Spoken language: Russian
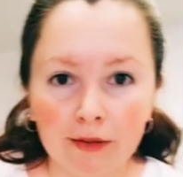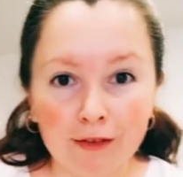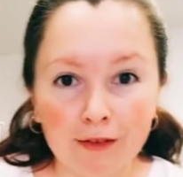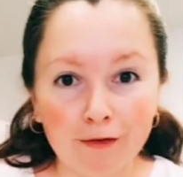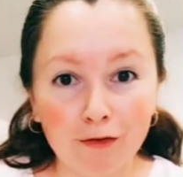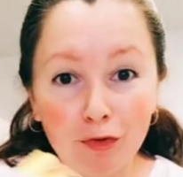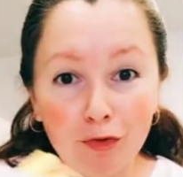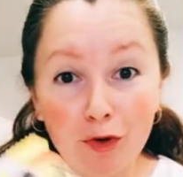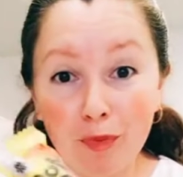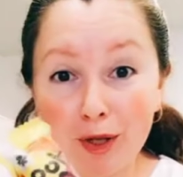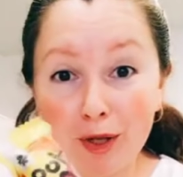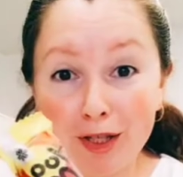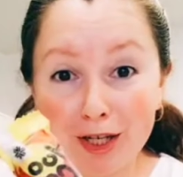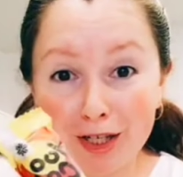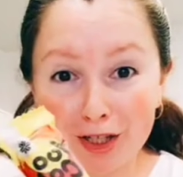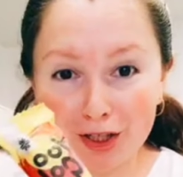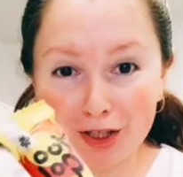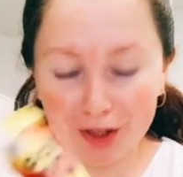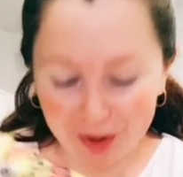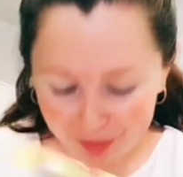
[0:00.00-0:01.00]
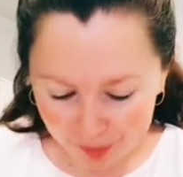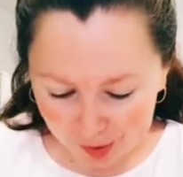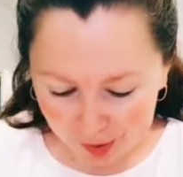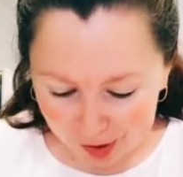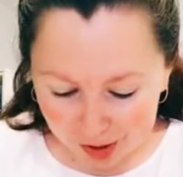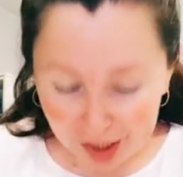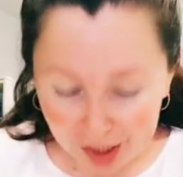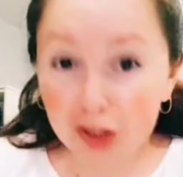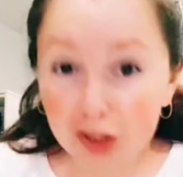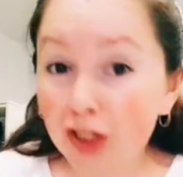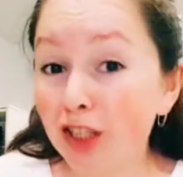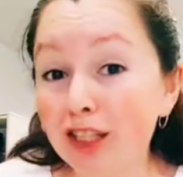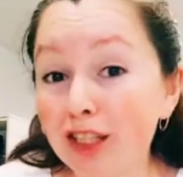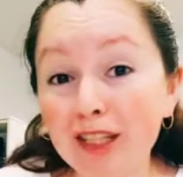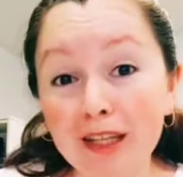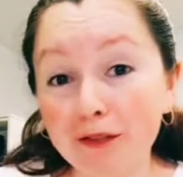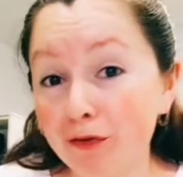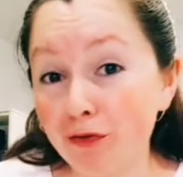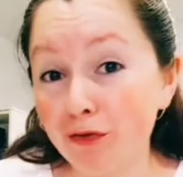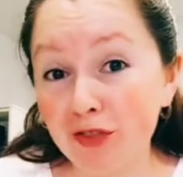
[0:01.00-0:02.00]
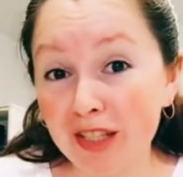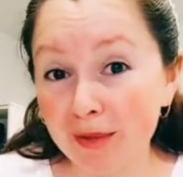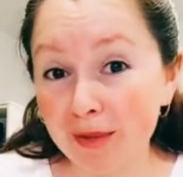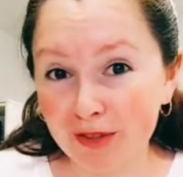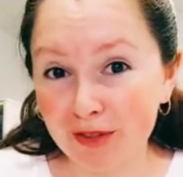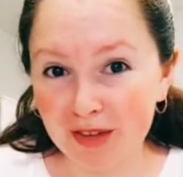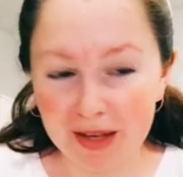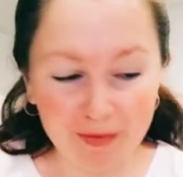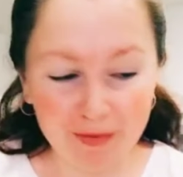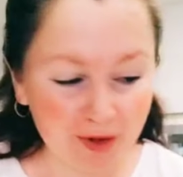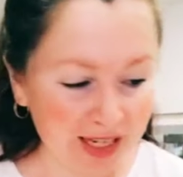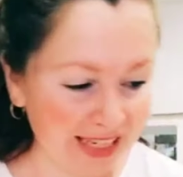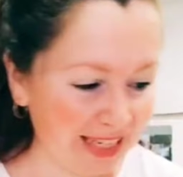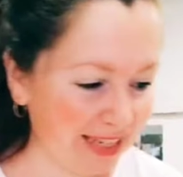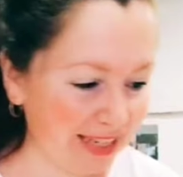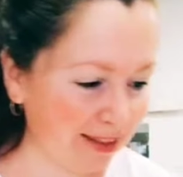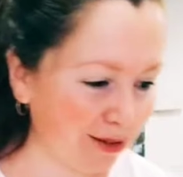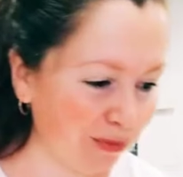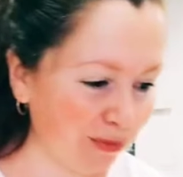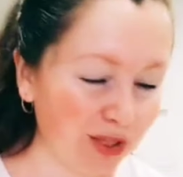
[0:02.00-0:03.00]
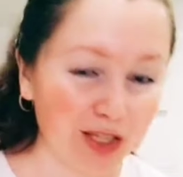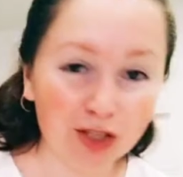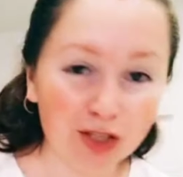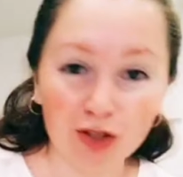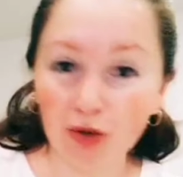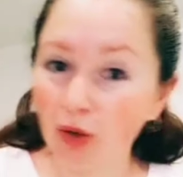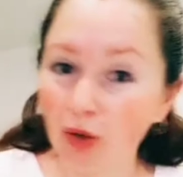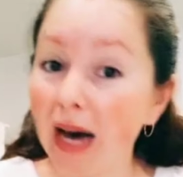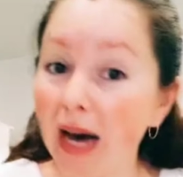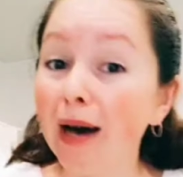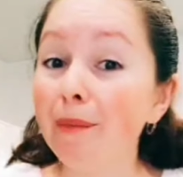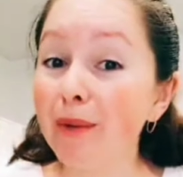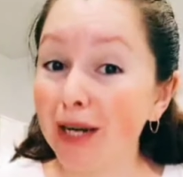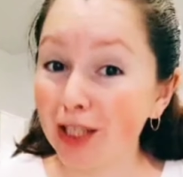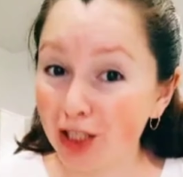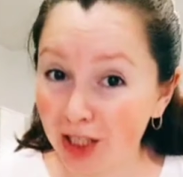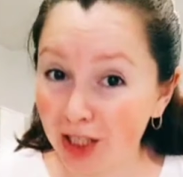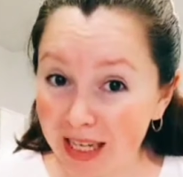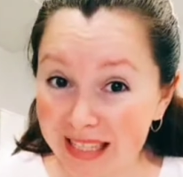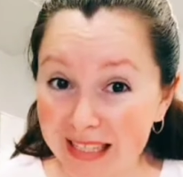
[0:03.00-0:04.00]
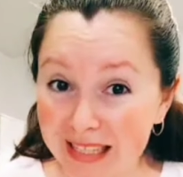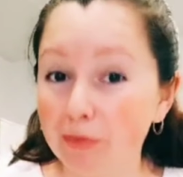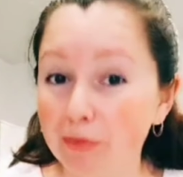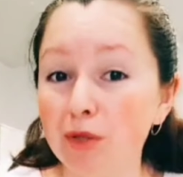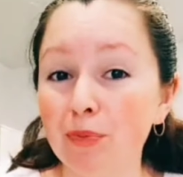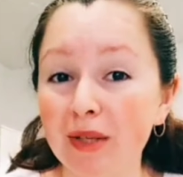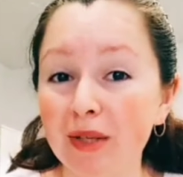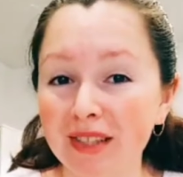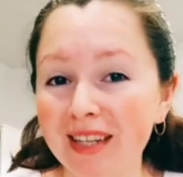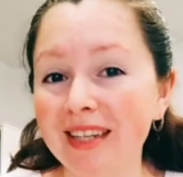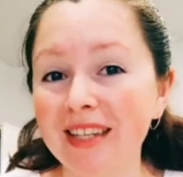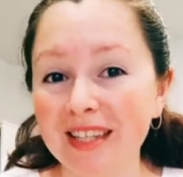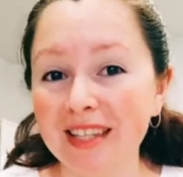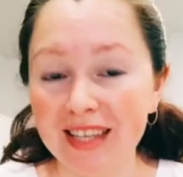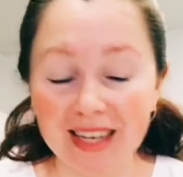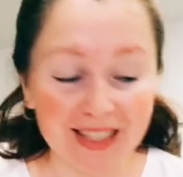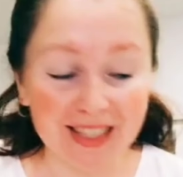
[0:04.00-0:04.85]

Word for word: Вот мой подарочек. Подарочки кладу всем своим клиентам, так что обращайтесь, без подарка не